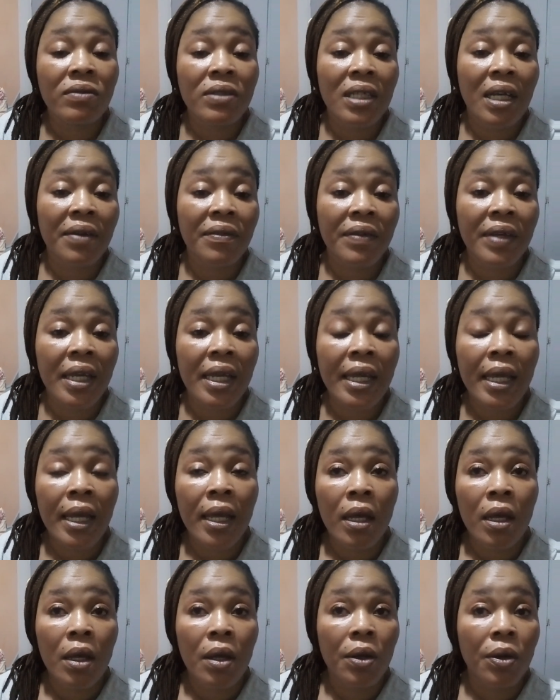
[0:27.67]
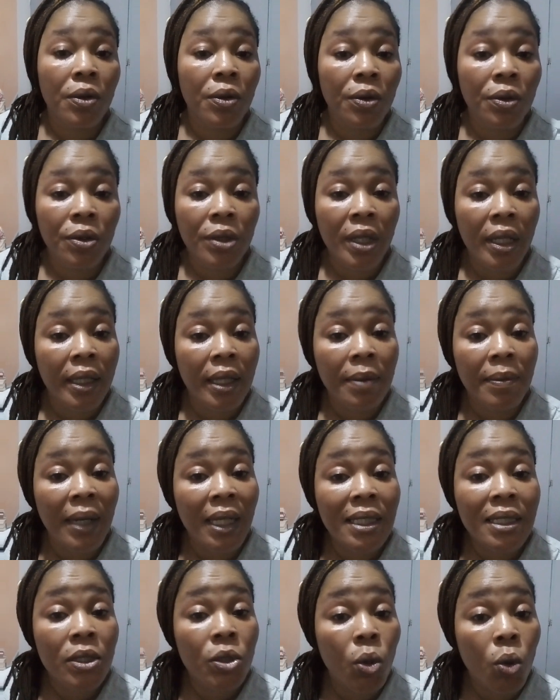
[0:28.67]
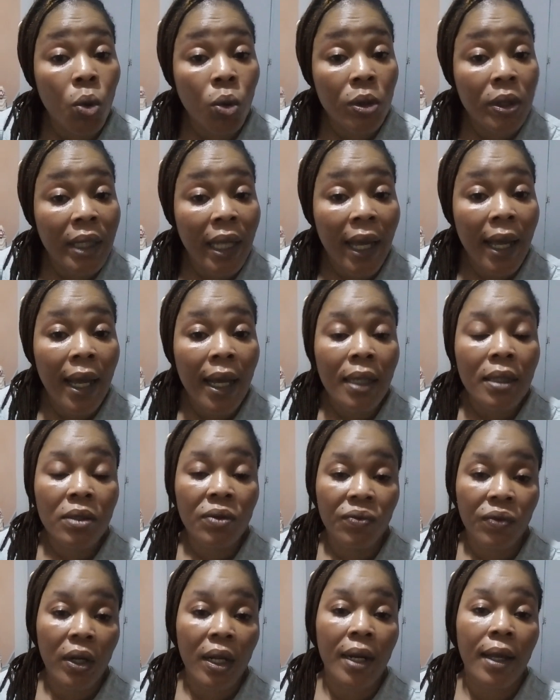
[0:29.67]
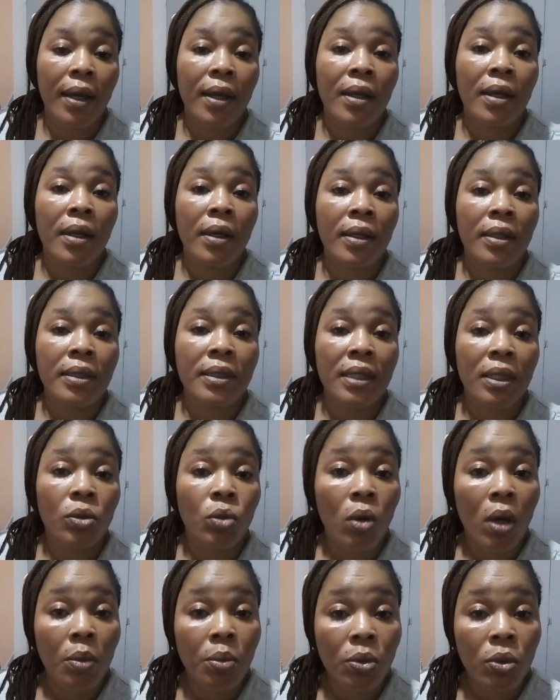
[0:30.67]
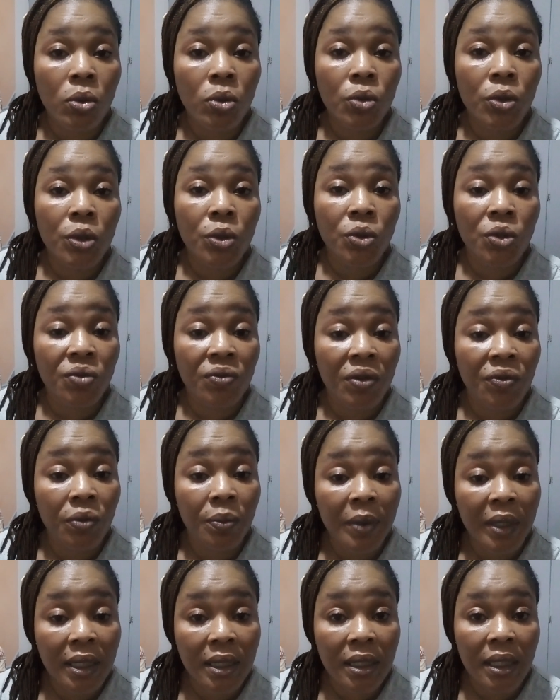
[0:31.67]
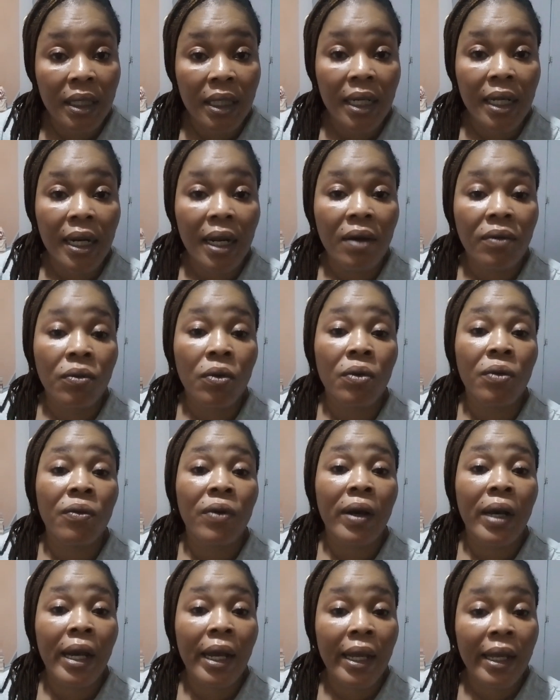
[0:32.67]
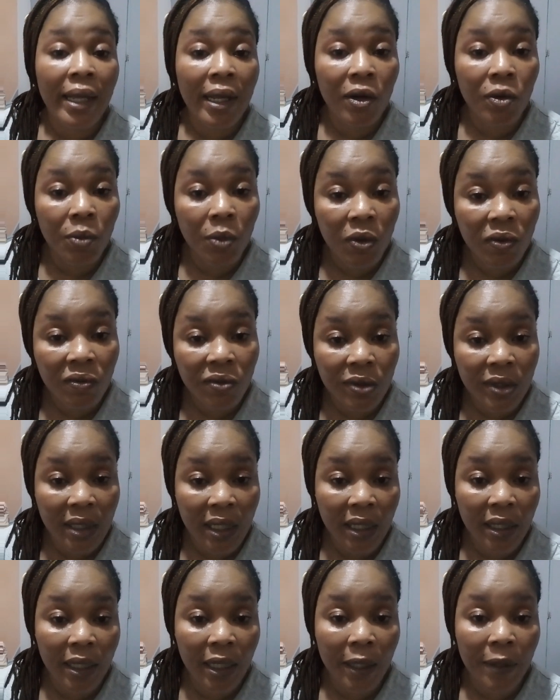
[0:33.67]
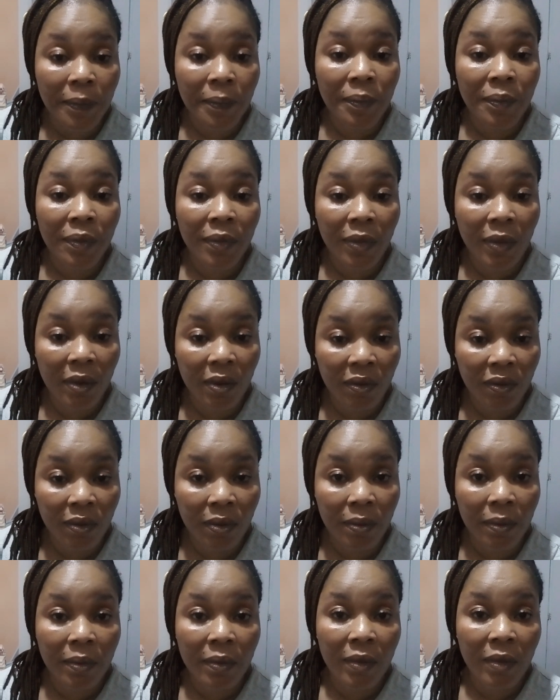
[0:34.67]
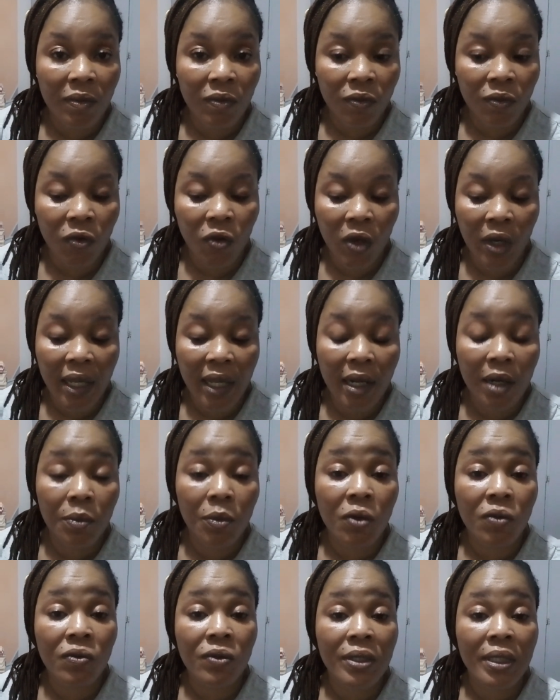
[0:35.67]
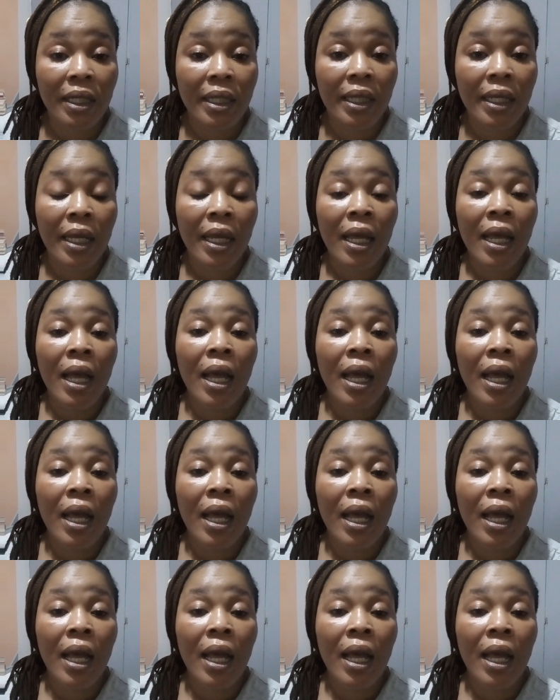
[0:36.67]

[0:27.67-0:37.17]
avez des dématites de contact, voilà ces trois produits que je vais vous présenter là vont réellement vous aider. Mmh, vont réellement vous aider.